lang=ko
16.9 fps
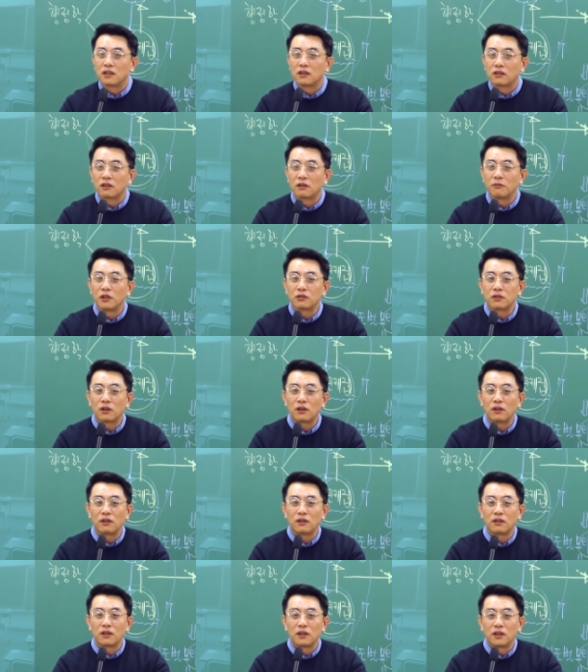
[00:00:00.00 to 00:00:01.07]

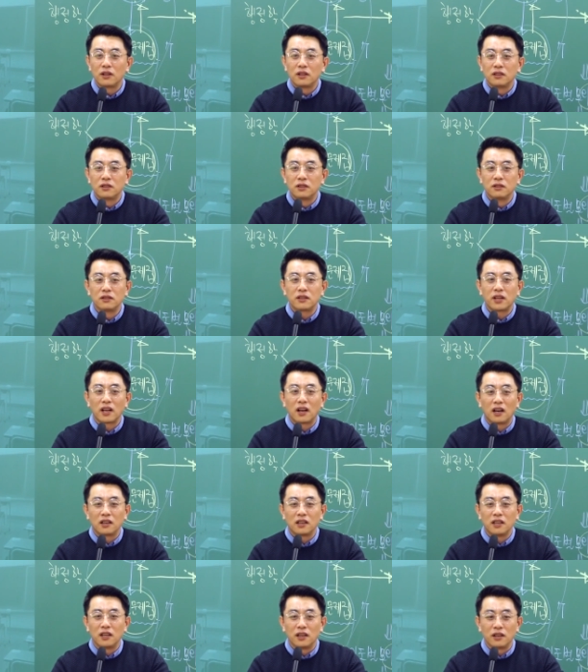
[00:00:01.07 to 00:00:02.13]
그러면서 드는
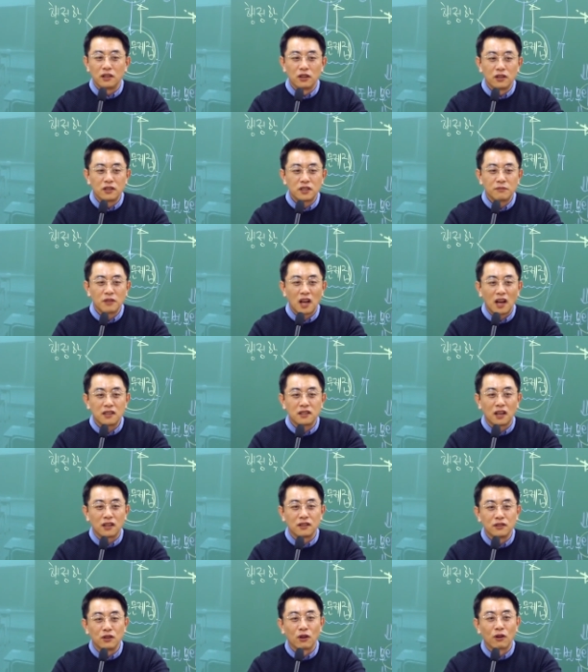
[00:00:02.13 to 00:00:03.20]
생각이 열심히 하지
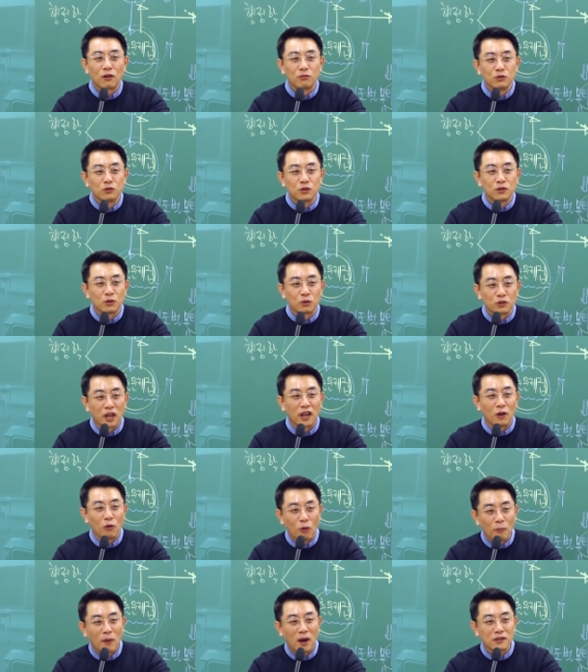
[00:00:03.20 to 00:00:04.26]
않는 여러분들도 되게
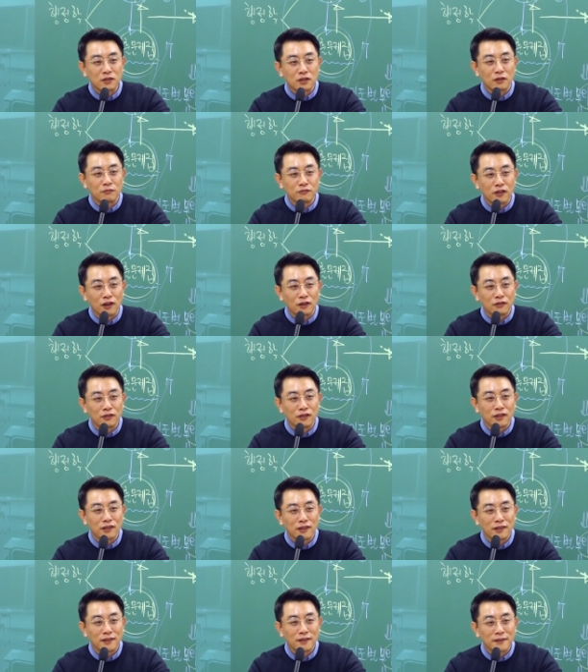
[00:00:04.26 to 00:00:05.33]

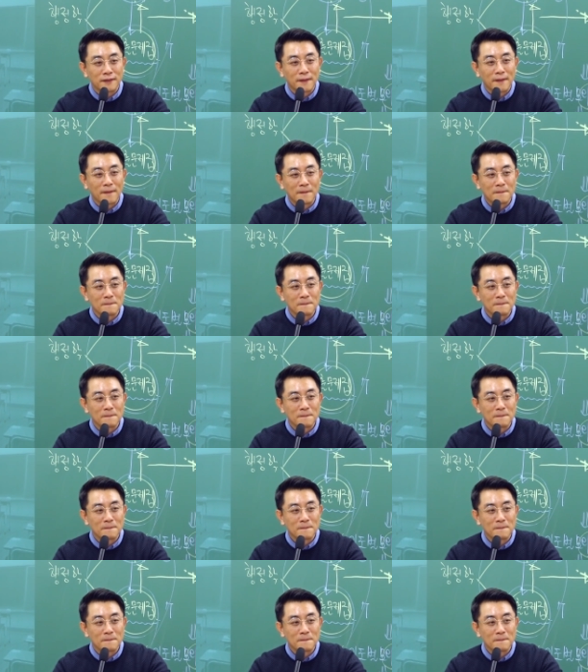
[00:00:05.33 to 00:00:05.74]
원망스럽더라고요.